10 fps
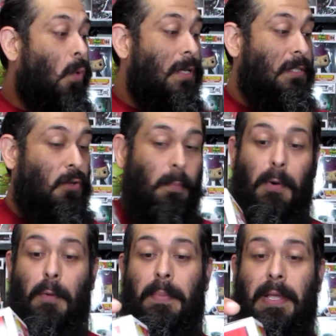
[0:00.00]
nuestro
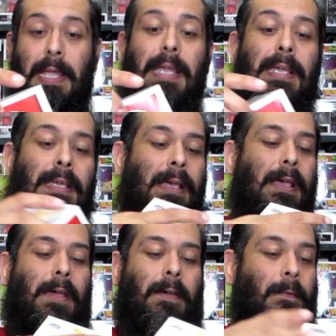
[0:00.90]
pop y...
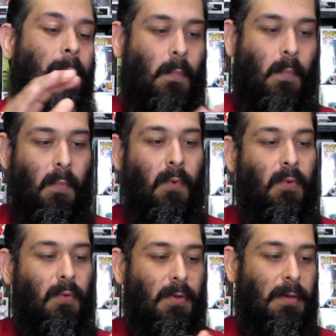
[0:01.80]

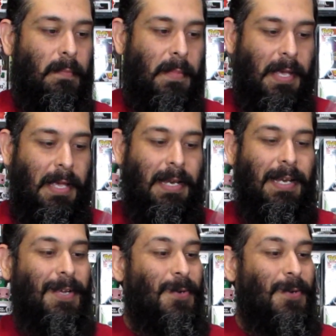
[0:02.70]
Muy bien.